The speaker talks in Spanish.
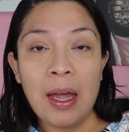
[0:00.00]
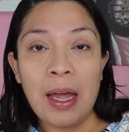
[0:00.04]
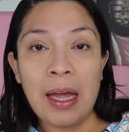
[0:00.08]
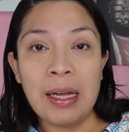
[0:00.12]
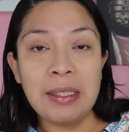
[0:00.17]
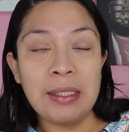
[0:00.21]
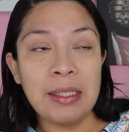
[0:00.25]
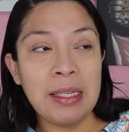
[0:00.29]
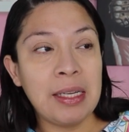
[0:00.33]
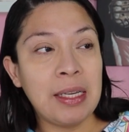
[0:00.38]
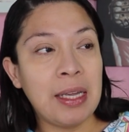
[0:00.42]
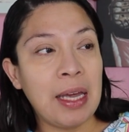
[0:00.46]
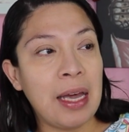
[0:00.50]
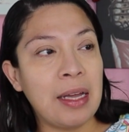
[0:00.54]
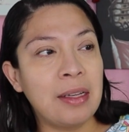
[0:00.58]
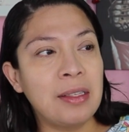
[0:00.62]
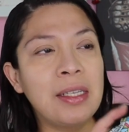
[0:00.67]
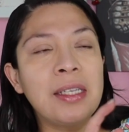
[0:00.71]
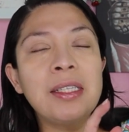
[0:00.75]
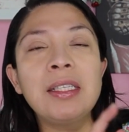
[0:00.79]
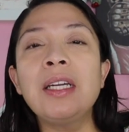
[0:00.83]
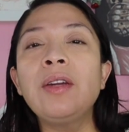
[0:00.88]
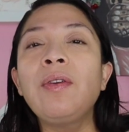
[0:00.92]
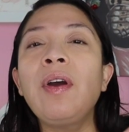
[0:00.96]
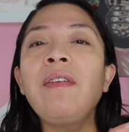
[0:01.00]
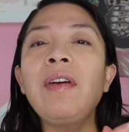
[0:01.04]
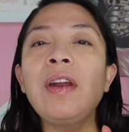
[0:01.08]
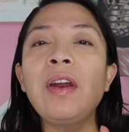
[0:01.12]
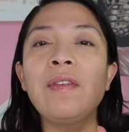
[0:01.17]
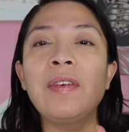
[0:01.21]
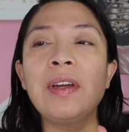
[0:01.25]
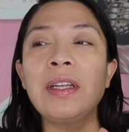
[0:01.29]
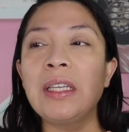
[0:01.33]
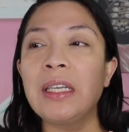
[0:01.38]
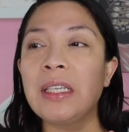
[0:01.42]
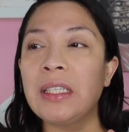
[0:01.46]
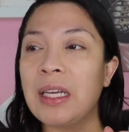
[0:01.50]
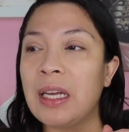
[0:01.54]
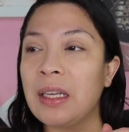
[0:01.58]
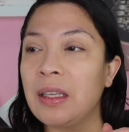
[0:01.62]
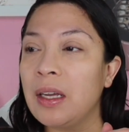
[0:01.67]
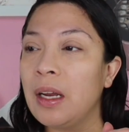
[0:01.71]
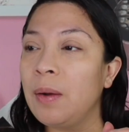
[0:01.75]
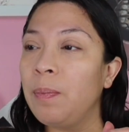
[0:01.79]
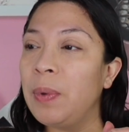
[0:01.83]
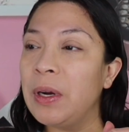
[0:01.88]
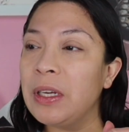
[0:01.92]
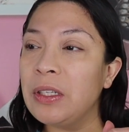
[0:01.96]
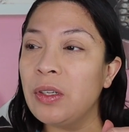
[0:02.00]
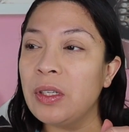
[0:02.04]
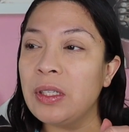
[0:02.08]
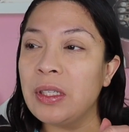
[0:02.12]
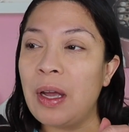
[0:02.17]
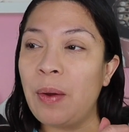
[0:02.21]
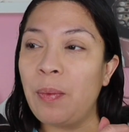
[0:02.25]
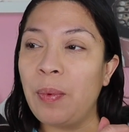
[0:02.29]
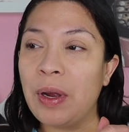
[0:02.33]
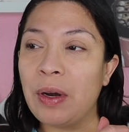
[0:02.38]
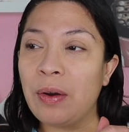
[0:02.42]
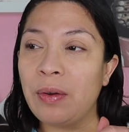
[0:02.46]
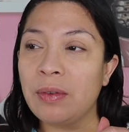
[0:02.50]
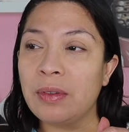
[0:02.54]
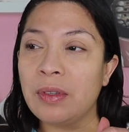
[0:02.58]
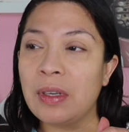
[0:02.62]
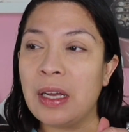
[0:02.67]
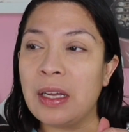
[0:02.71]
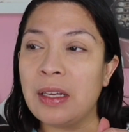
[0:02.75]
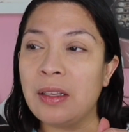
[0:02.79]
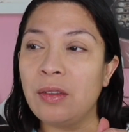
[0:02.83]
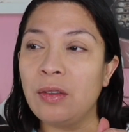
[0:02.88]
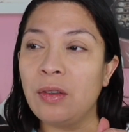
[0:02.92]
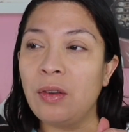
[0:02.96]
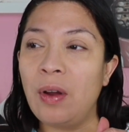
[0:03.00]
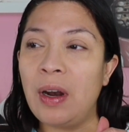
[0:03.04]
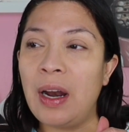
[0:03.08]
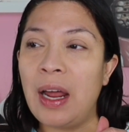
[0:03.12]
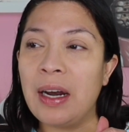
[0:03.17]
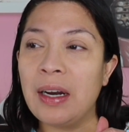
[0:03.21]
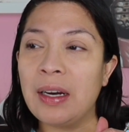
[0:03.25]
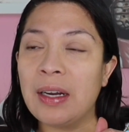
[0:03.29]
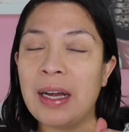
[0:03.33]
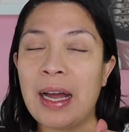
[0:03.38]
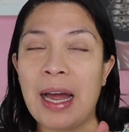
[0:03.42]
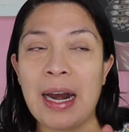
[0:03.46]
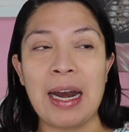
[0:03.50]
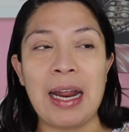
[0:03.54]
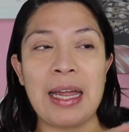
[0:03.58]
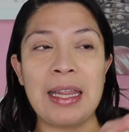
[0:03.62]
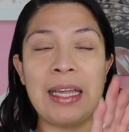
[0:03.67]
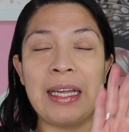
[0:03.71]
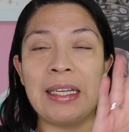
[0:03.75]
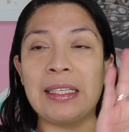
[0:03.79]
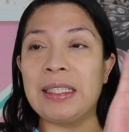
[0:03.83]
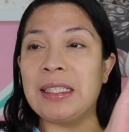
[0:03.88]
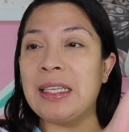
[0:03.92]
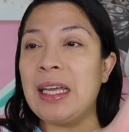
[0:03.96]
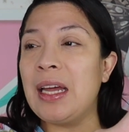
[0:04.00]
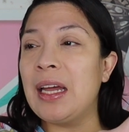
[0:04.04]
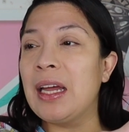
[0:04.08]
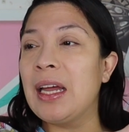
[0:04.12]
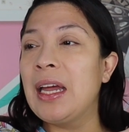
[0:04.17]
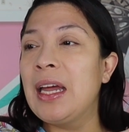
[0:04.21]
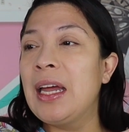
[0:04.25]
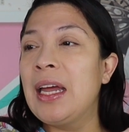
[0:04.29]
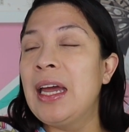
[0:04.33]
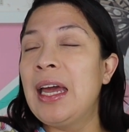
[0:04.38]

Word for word: Así que 19.97, el precio está bueno en dólar canadiense.